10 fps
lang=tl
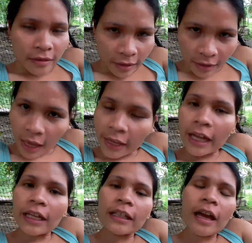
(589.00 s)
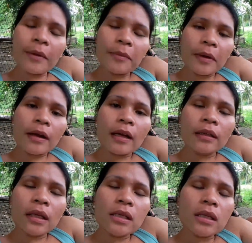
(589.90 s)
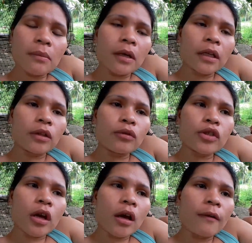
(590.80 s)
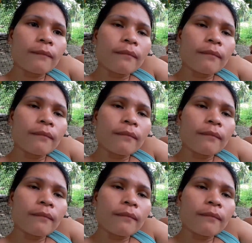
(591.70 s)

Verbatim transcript: Inahayaan lang namin para at least naman ano siya,